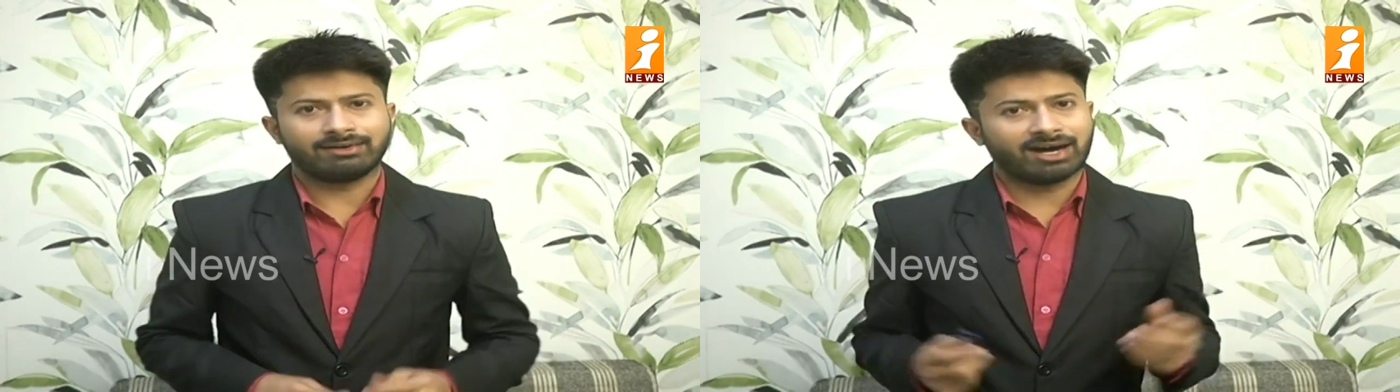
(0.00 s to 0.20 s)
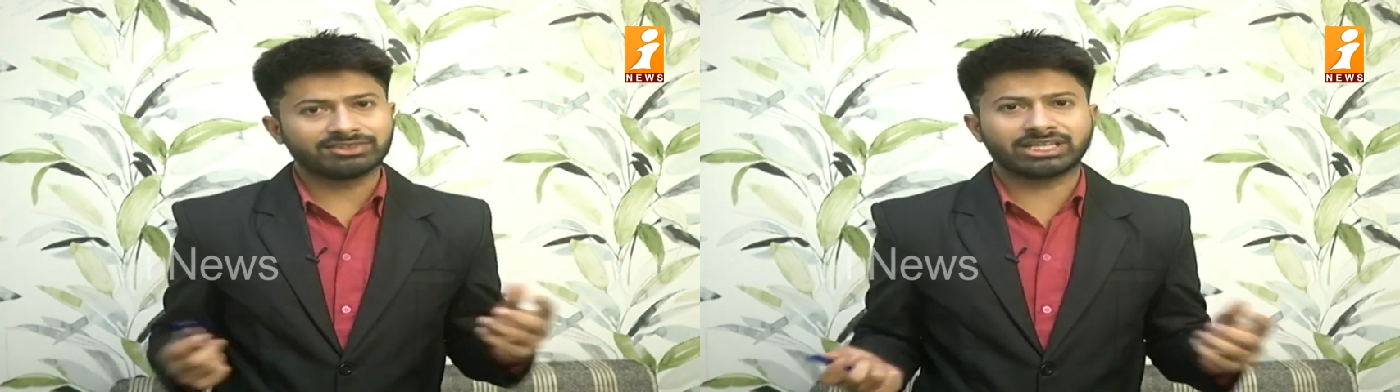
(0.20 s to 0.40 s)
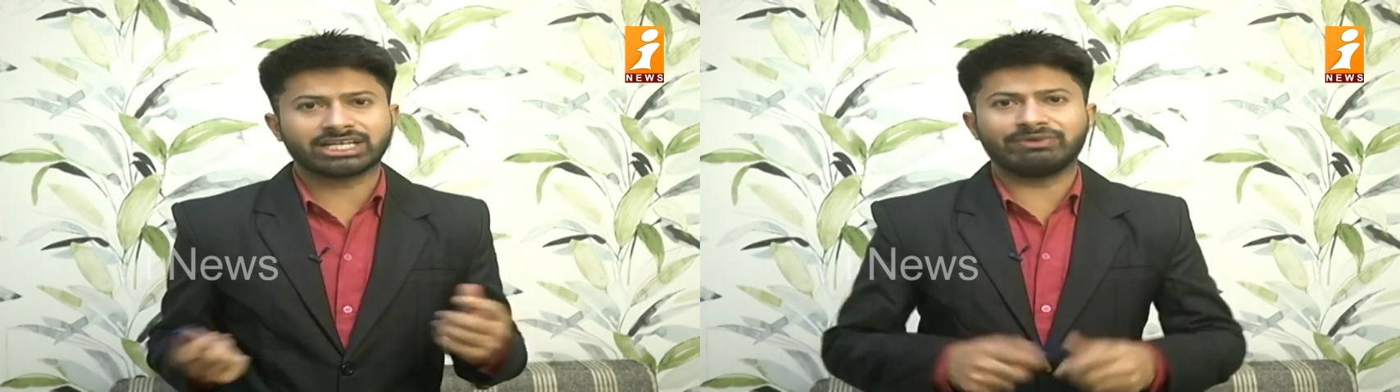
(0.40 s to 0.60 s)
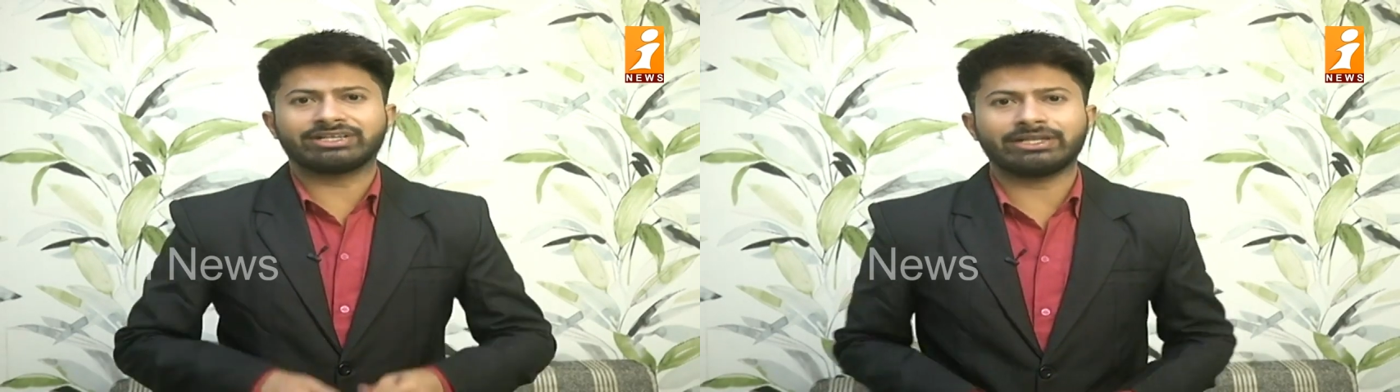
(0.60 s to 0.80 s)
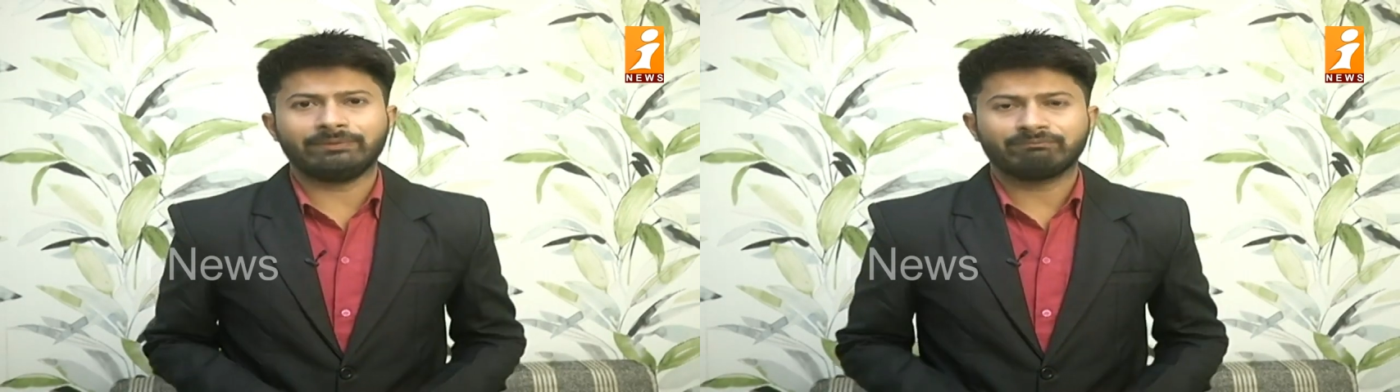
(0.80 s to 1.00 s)

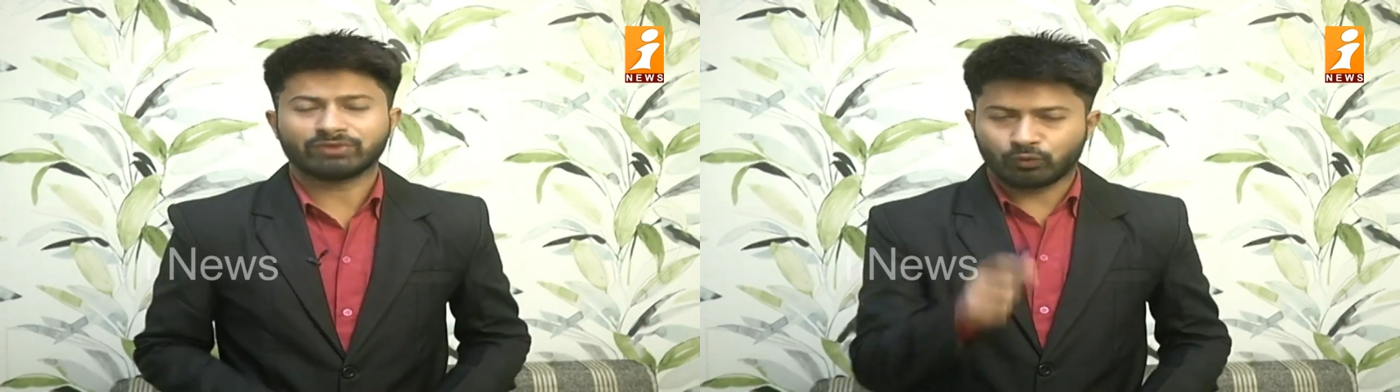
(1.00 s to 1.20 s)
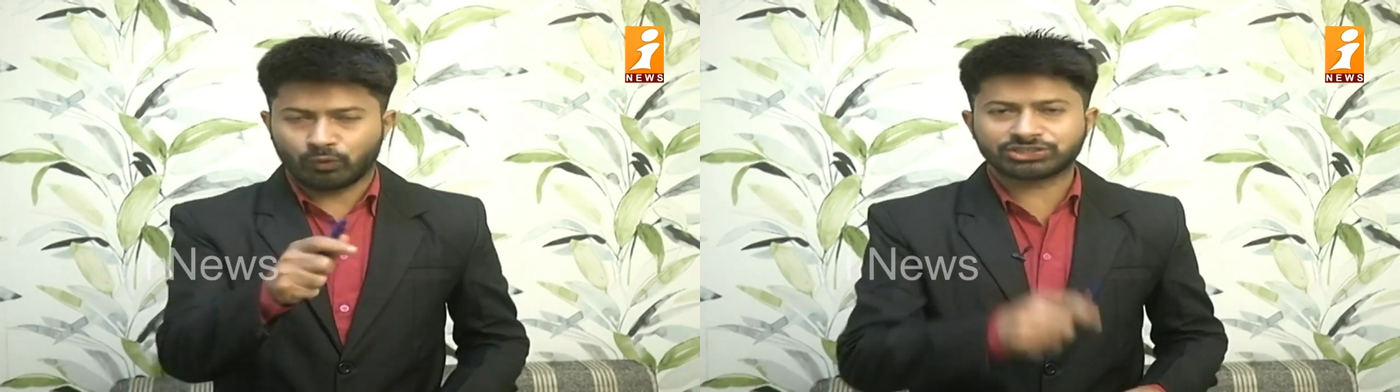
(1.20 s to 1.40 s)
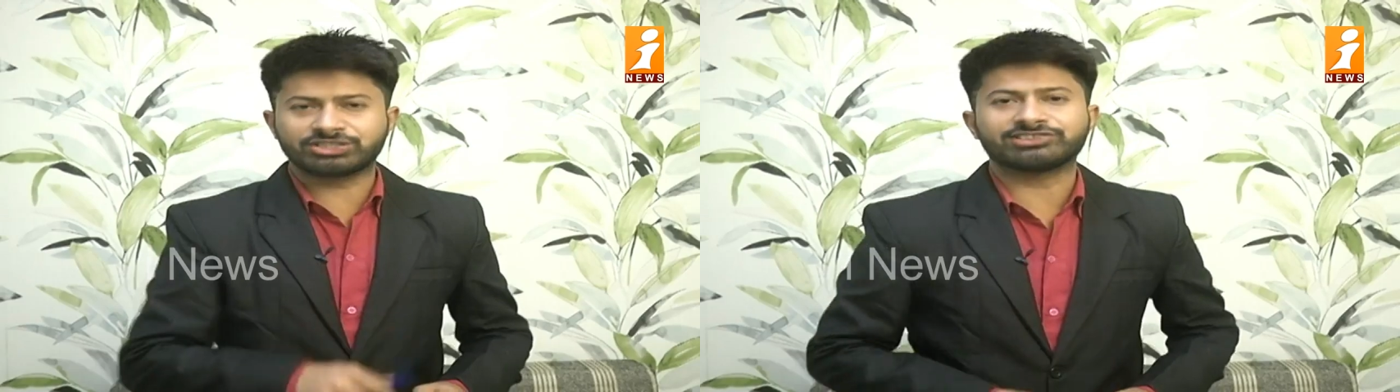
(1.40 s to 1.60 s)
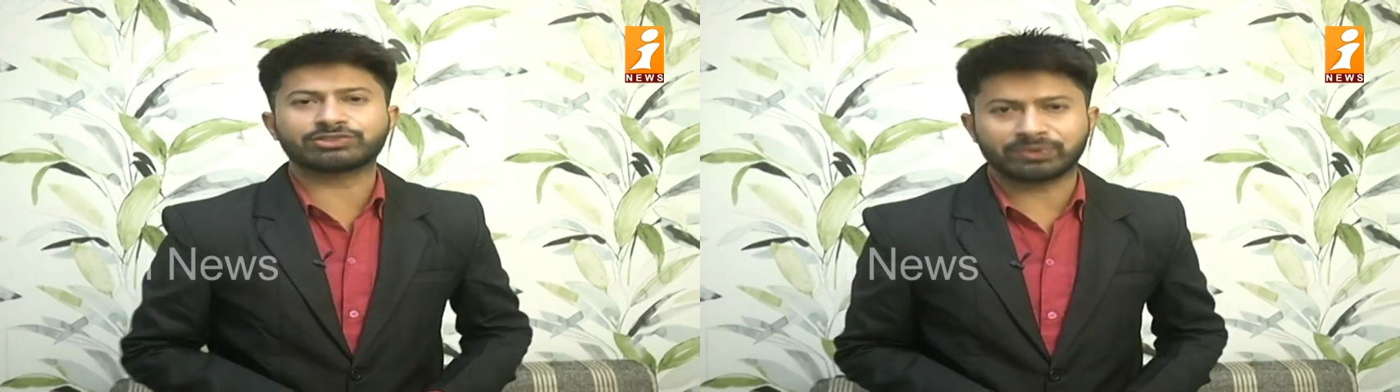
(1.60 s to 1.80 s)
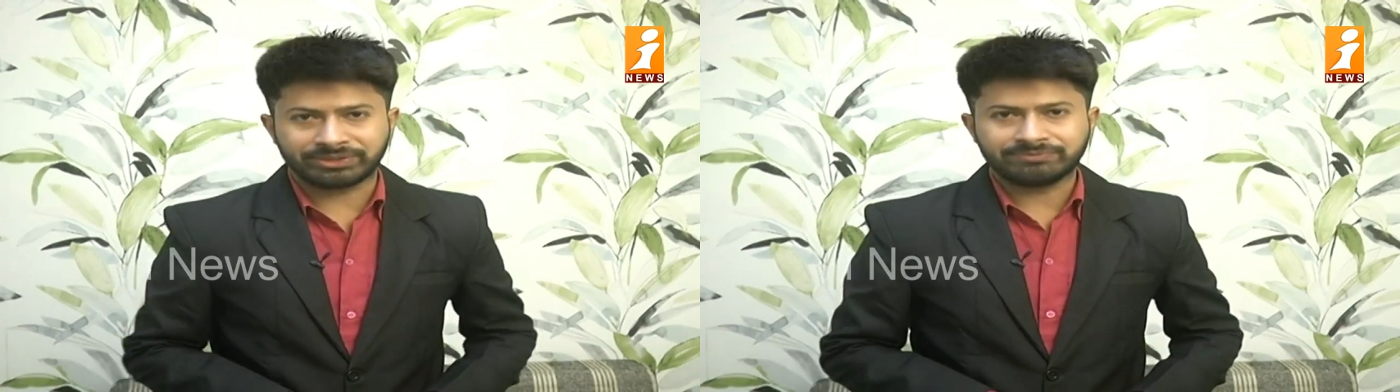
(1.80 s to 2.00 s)
అంతర్యమేంటి ఏంటి ది
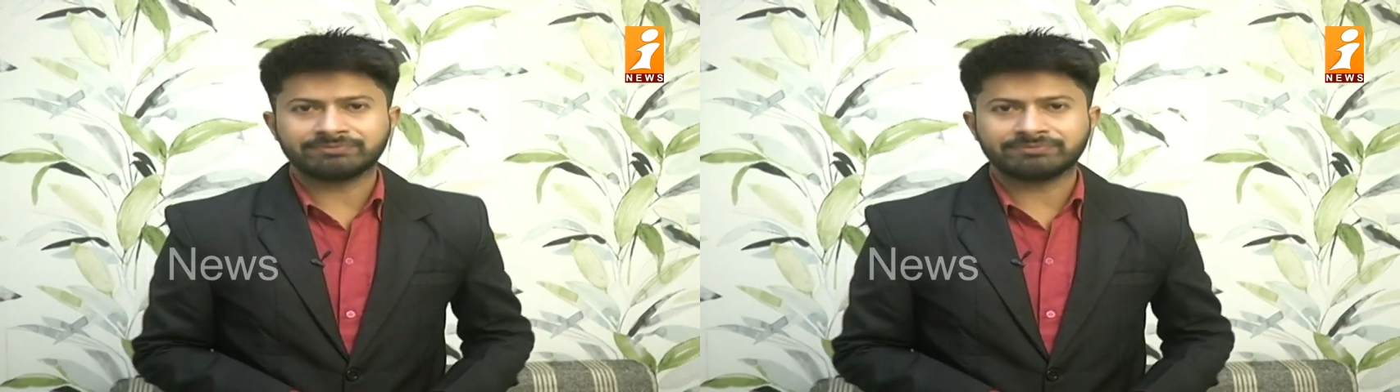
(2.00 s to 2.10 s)
స్టోరీ